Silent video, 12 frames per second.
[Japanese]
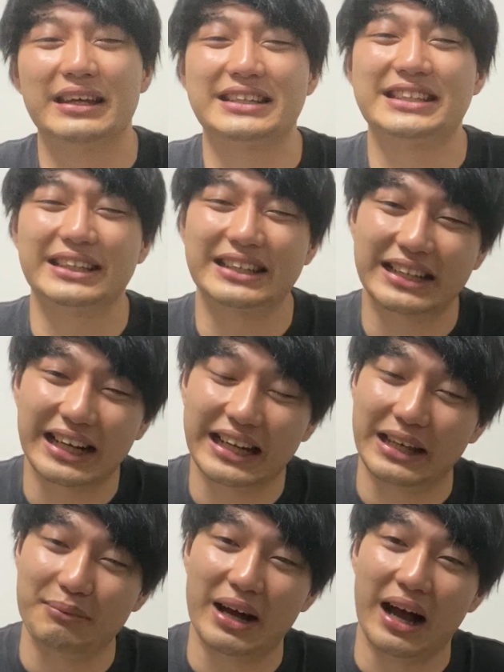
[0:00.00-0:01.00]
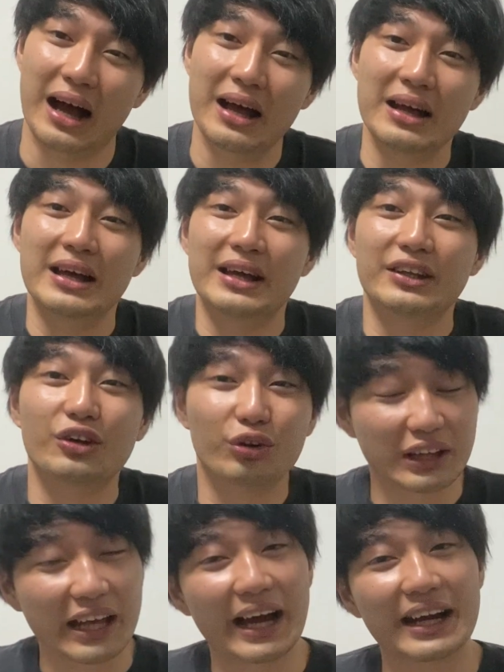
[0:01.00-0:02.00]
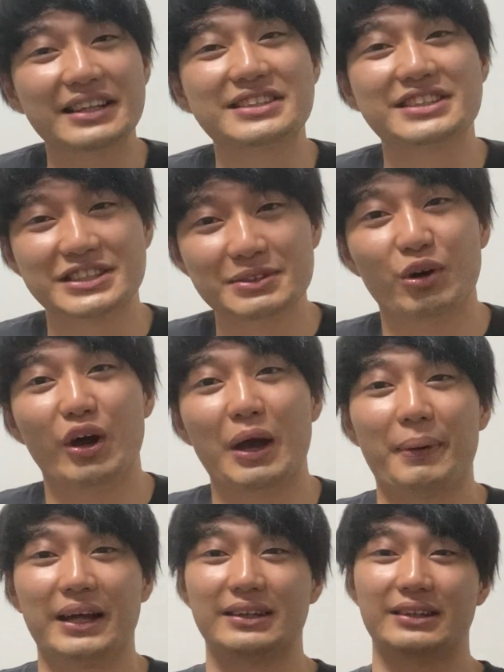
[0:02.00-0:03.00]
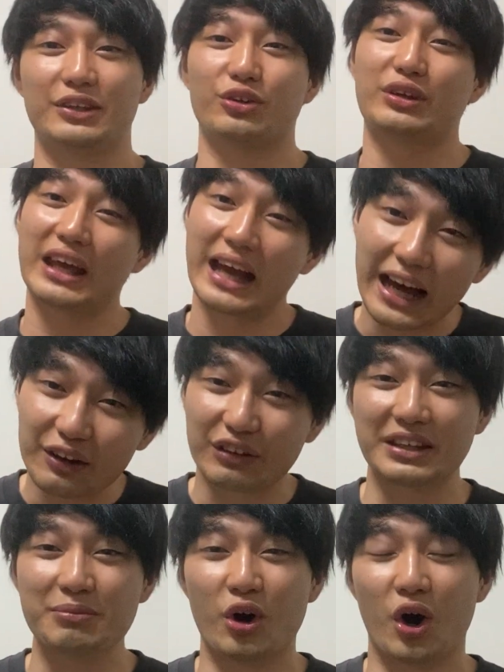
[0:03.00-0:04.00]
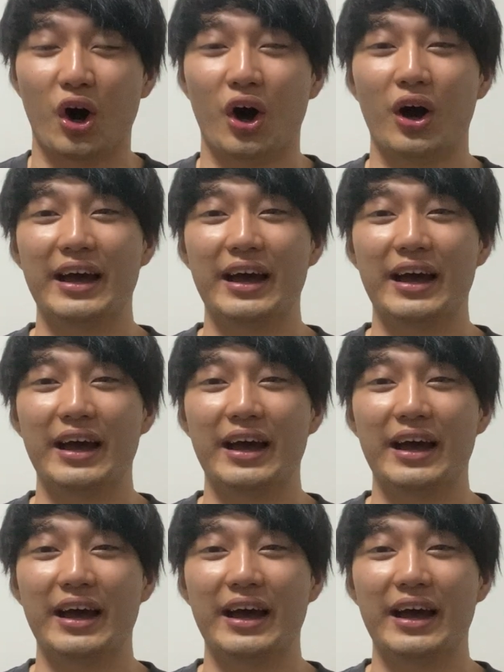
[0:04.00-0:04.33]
ね、しっかり、まあ、予定ありつつも、やっぱ、予定ある日も、